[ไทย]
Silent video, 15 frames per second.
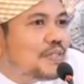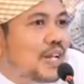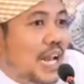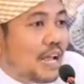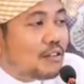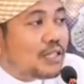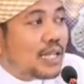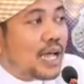
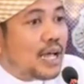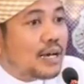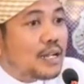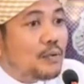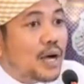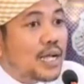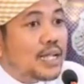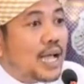แล้วแต่ริ
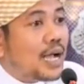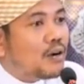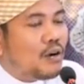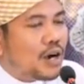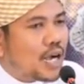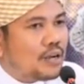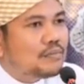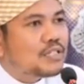วายะห์ข
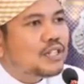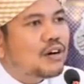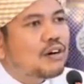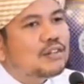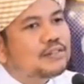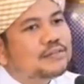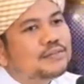องคำสอน